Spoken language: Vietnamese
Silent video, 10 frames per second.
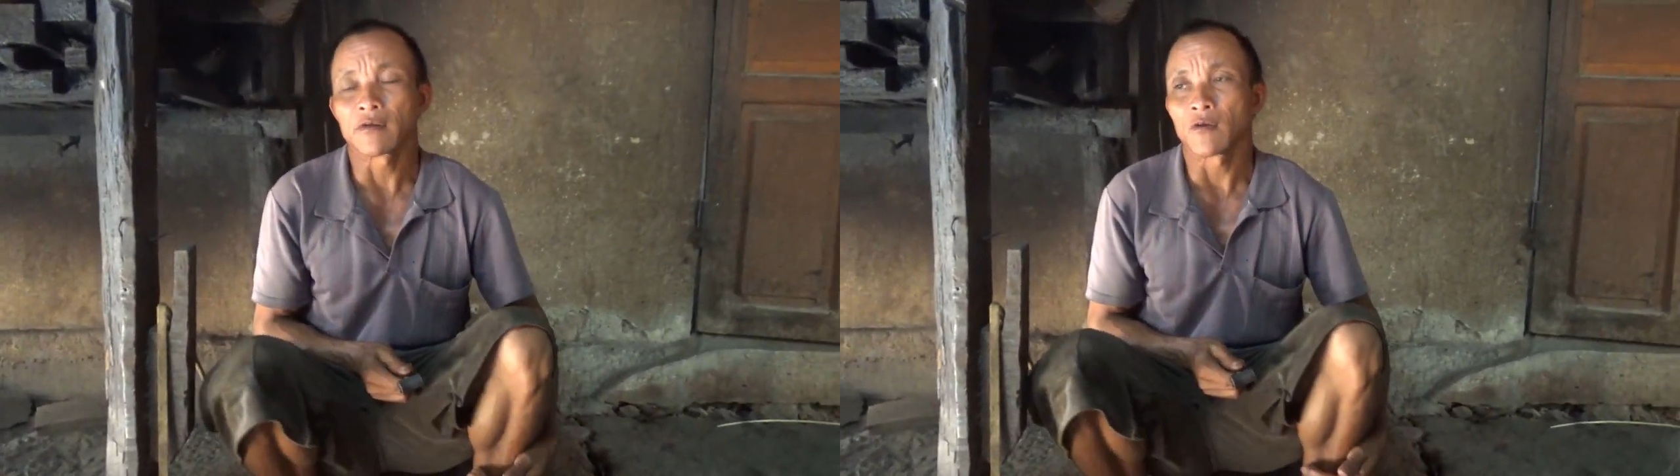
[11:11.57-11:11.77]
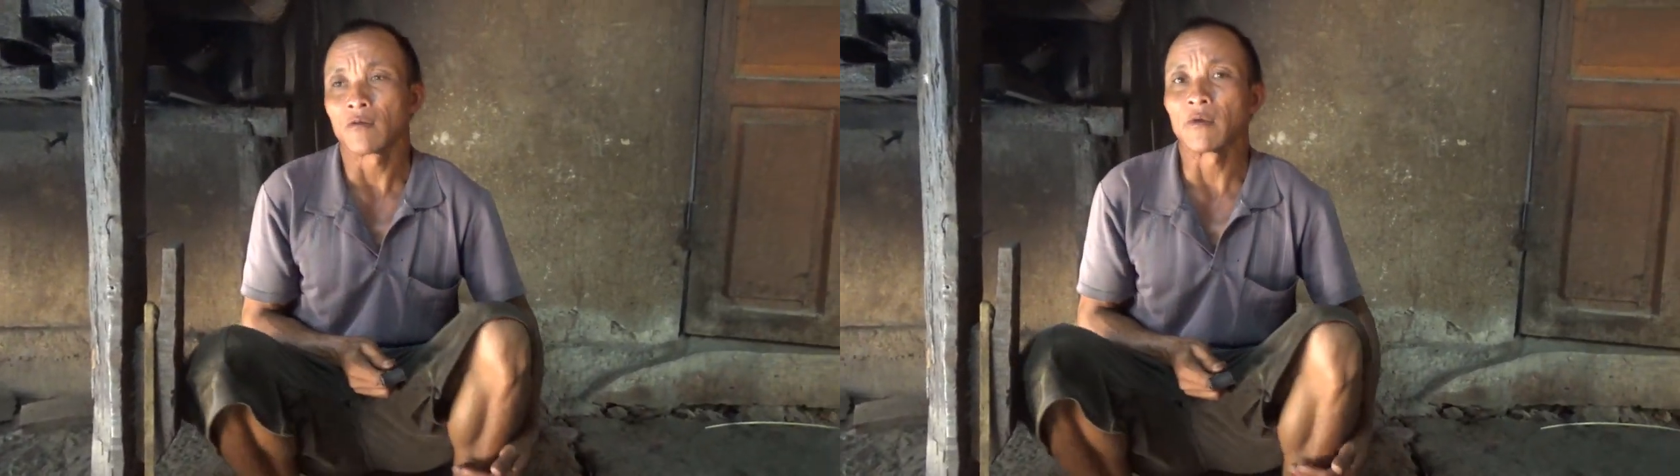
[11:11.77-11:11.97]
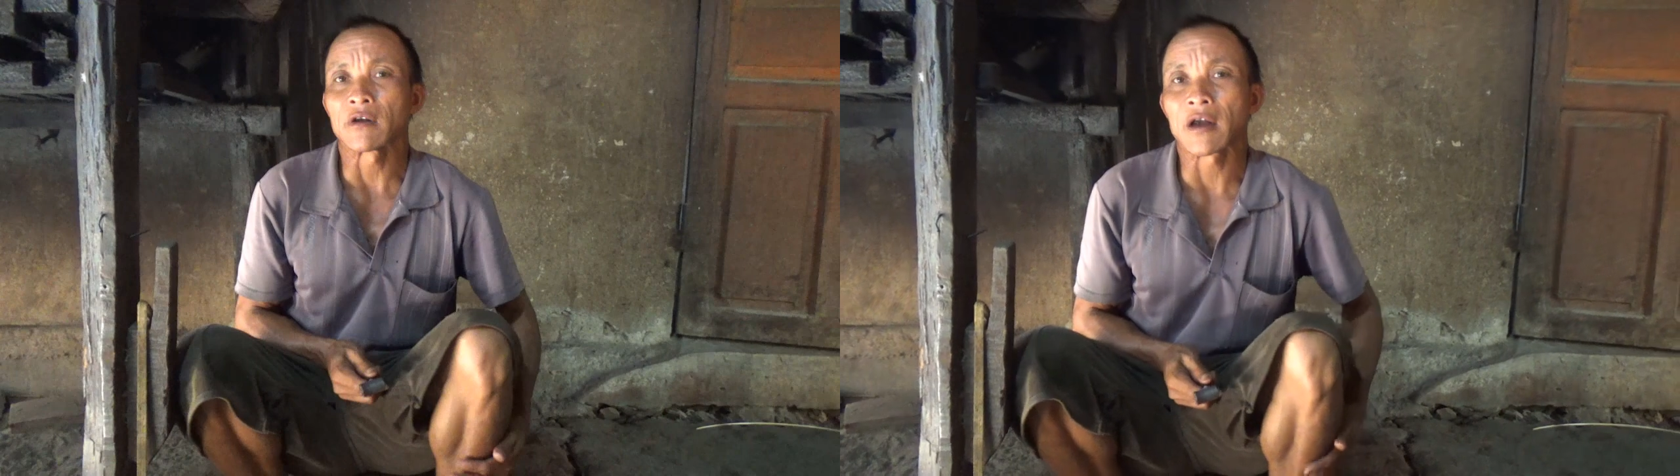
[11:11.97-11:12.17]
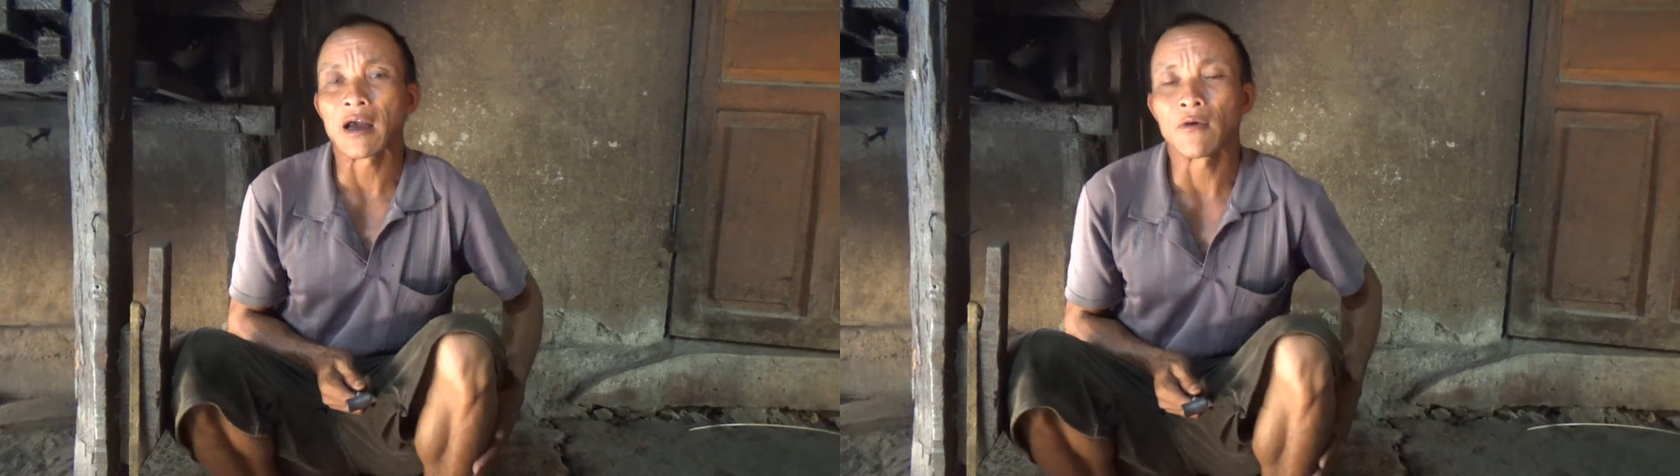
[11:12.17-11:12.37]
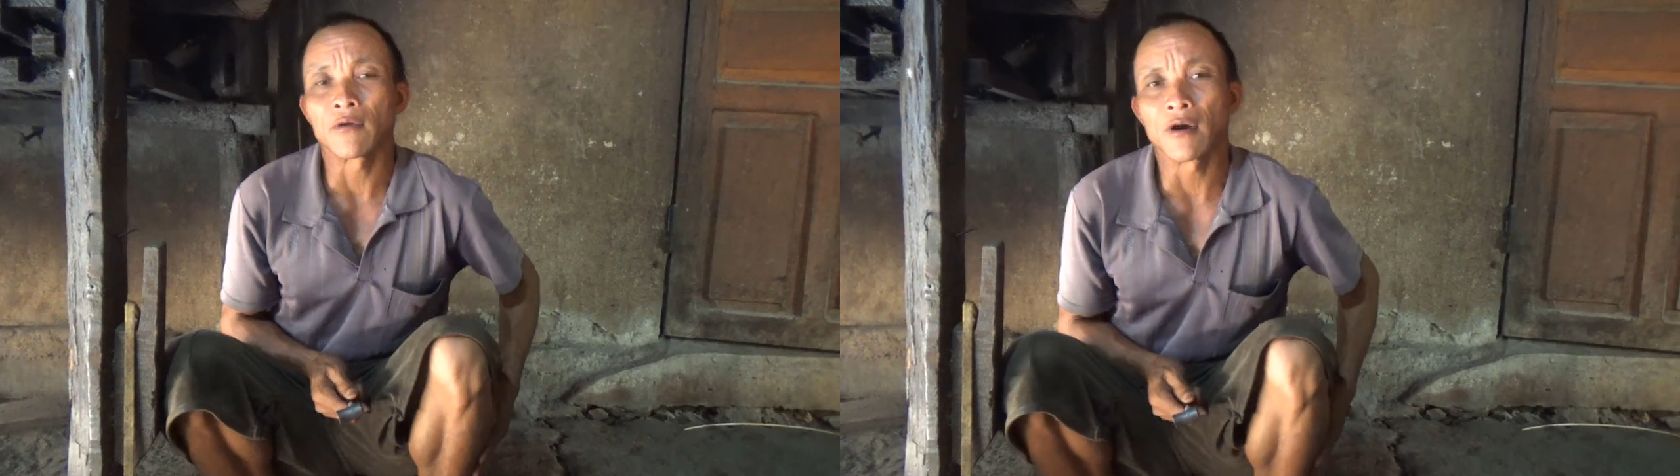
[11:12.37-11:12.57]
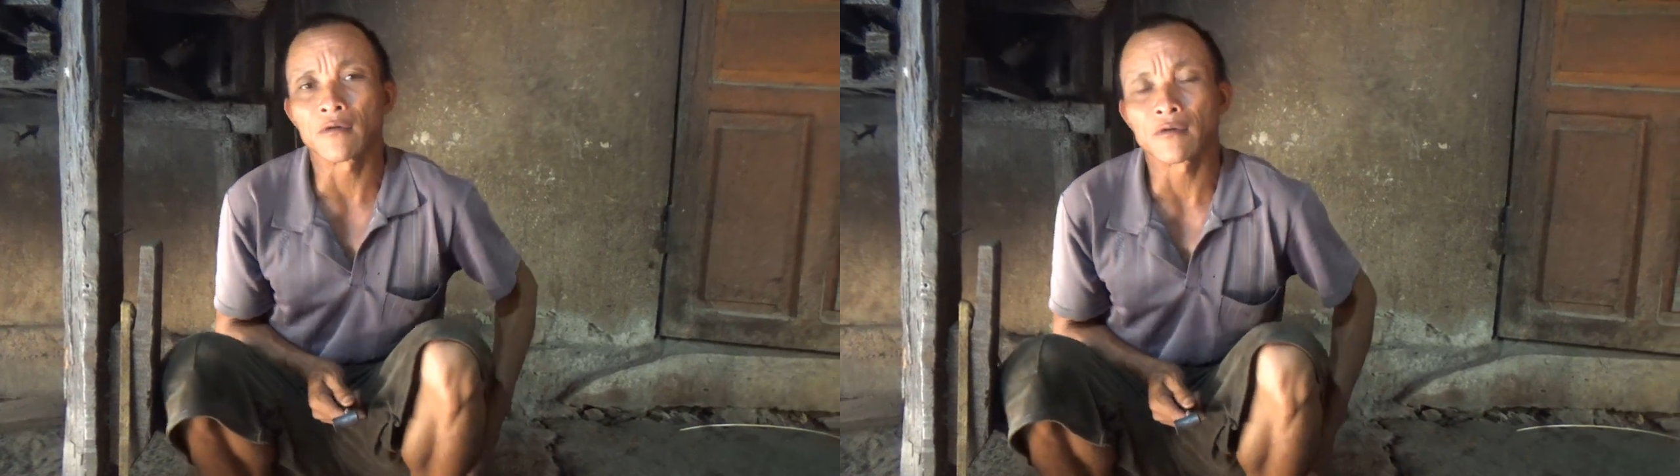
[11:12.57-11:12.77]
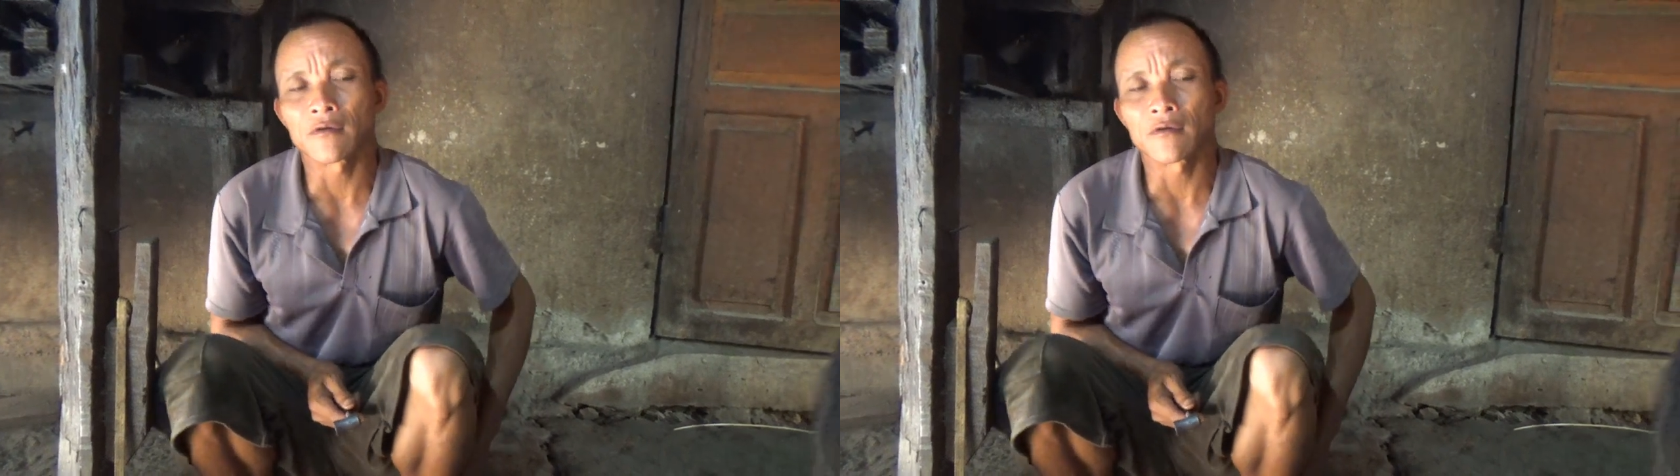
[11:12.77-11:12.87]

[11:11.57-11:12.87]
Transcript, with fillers: đổi mình cao không